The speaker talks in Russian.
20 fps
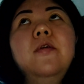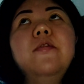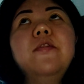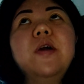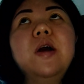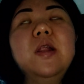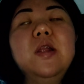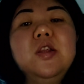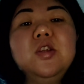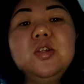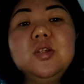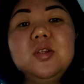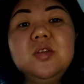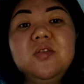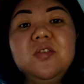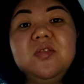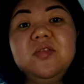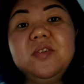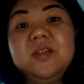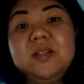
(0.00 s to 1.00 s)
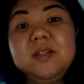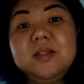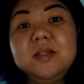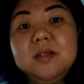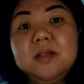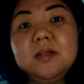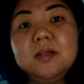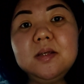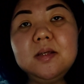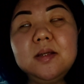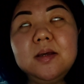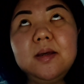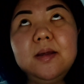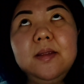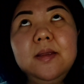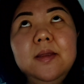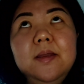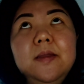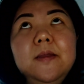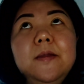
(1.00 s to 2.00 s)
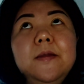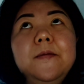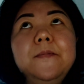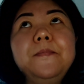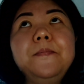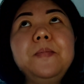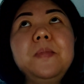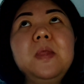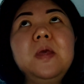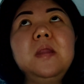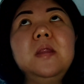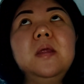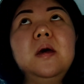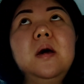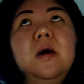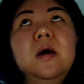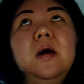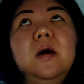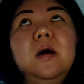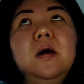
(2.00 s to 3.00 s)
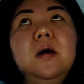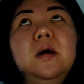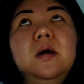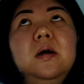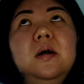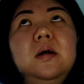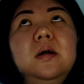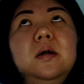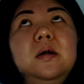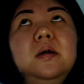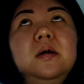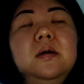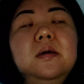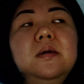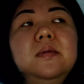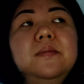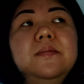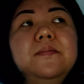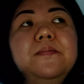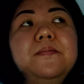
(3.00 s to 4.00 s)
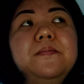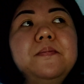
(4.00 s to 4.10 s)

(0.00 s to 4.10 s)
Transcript: в количестве 20 заданий на а,